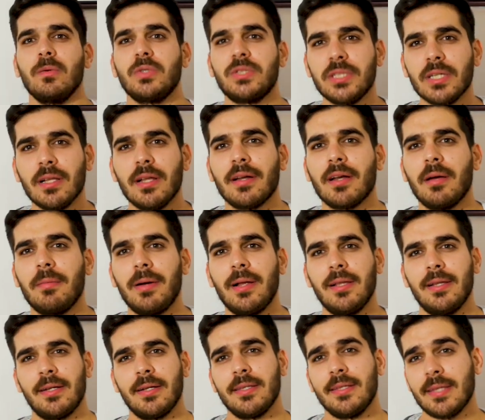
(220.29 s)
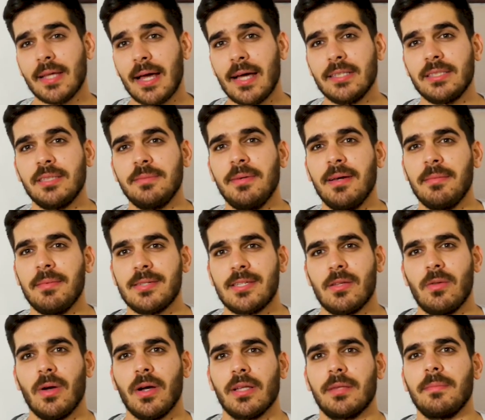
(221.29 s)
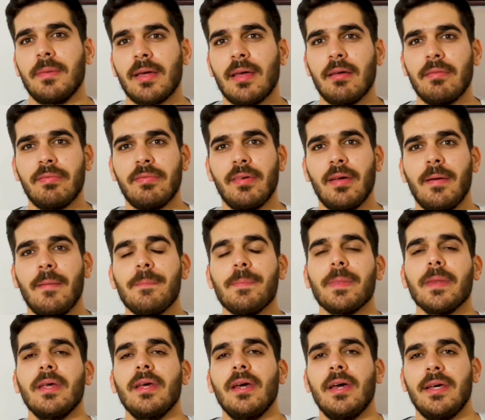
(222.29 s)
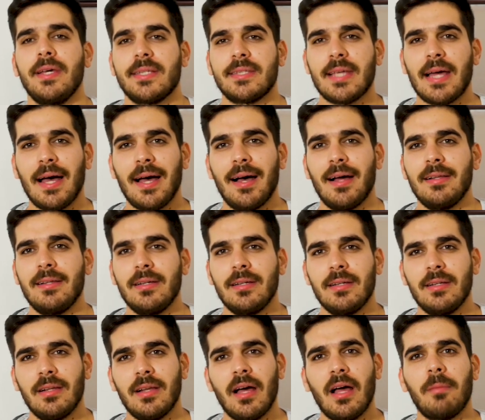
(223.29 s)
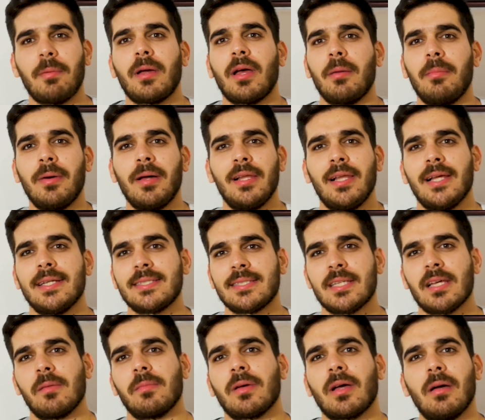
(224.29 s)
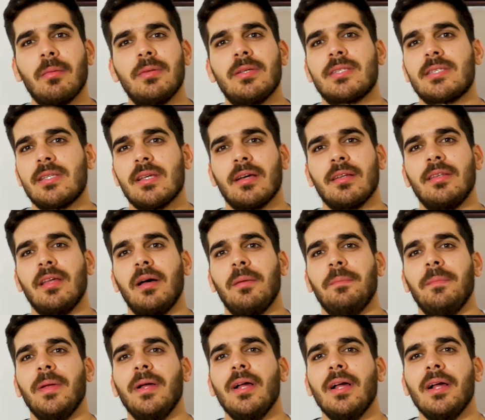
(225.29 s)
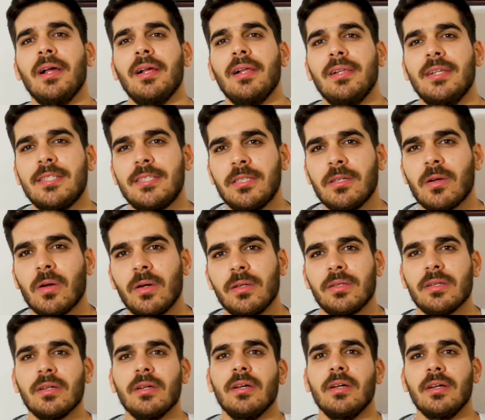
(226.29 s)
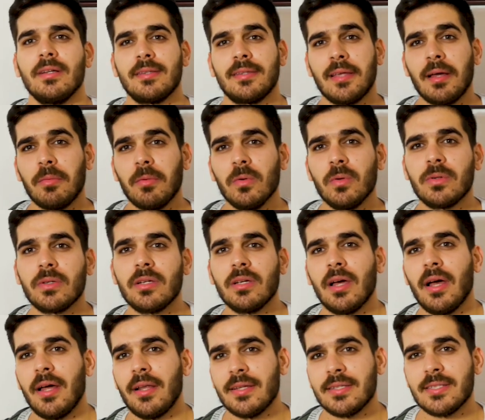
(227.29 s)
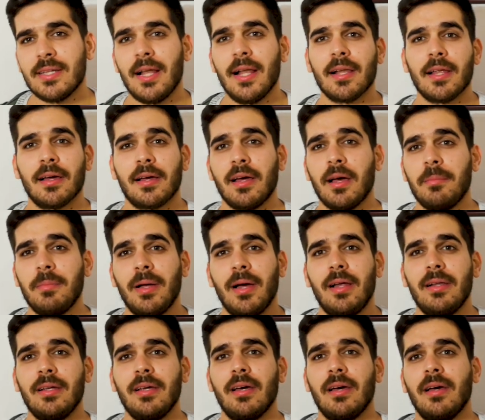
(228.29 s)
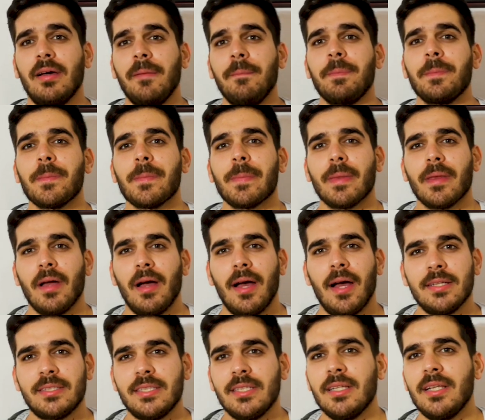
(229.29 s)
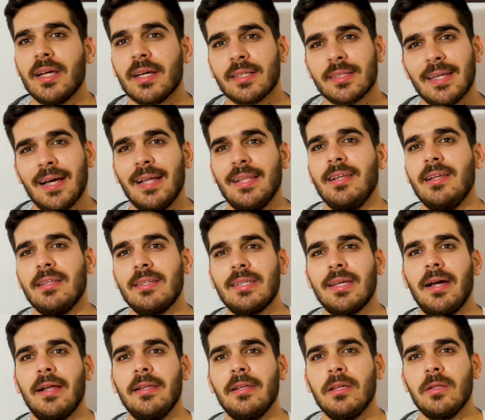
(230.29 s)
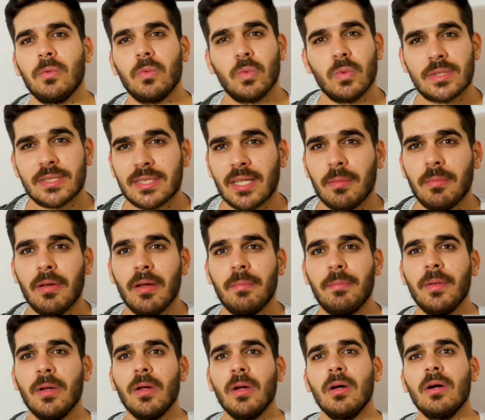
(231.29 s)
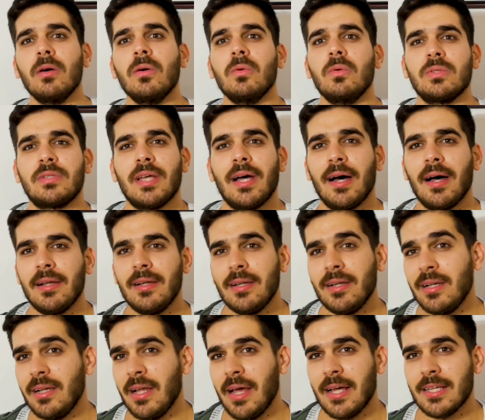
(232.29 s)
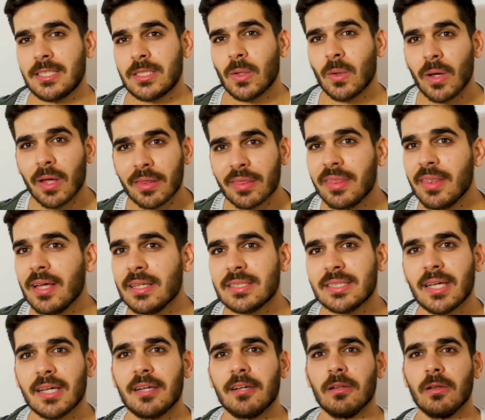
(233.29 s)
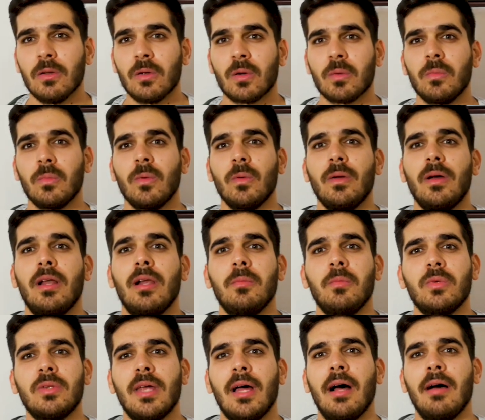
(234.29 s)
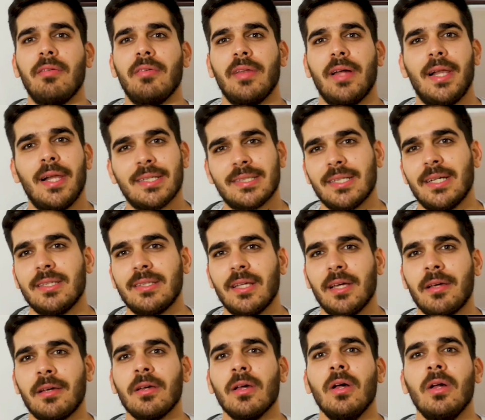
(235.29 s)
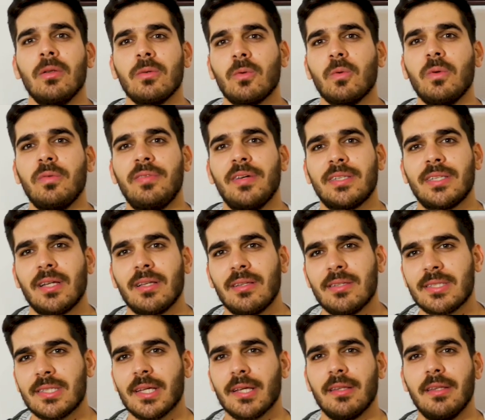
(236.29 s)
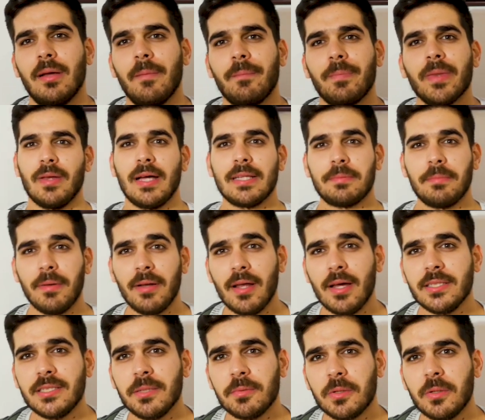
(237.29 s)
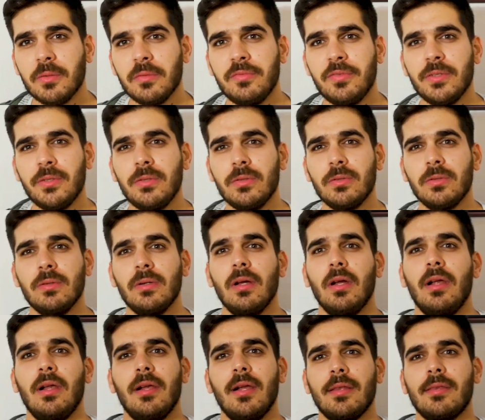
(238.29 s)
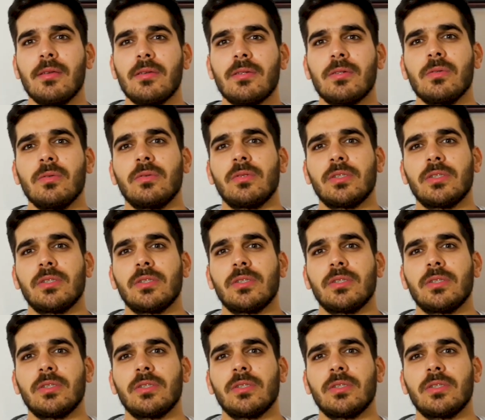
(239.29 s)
والشغله الرابعه اللي اريد احكي بها بس الوقت ما هي تحاليل لاعب كمال الاجسام قبل استخدام الاستيرويد تابعوني حنزل حلقه كامله عليها حاحكي لك تحليل تحليل والسبب والتحاليل اللي حتسويها اثناء سايكل الهرمون على مود تحافظ على صحتك طول فترة الاستخدام أتمنى عجبكم الفيديو لا تنسون